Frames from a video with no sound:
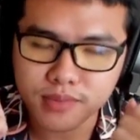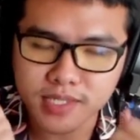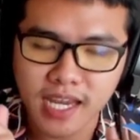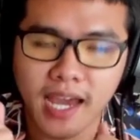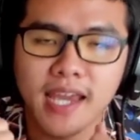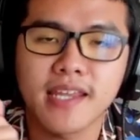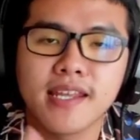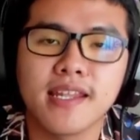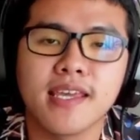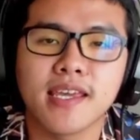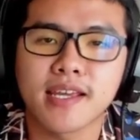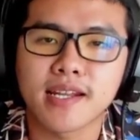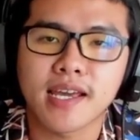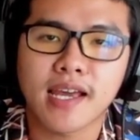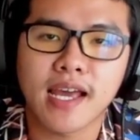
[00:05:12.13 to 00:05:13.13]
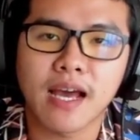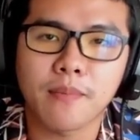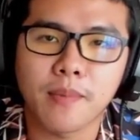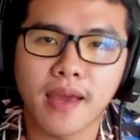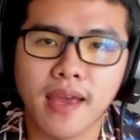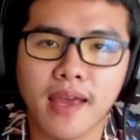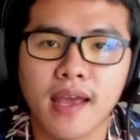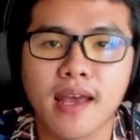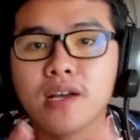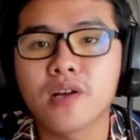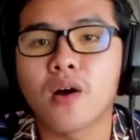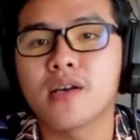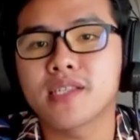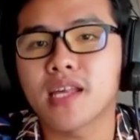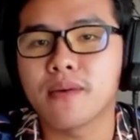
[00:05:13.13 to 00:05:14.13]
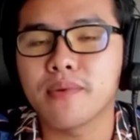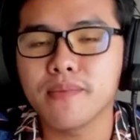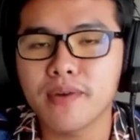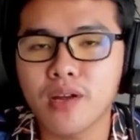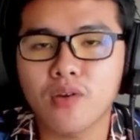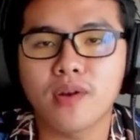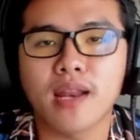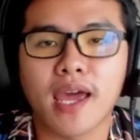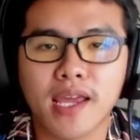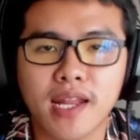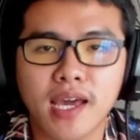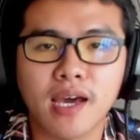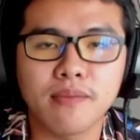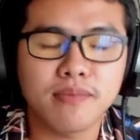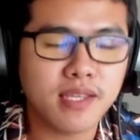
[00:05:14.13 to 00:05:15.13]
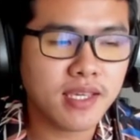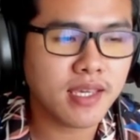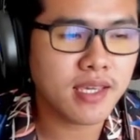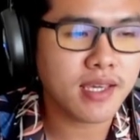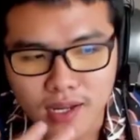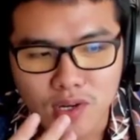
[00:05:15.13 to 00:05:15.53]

ใช้นั่นเองนะครับอ่าก็สำหรับเพื่อนๆคนไหนนะครับ ที่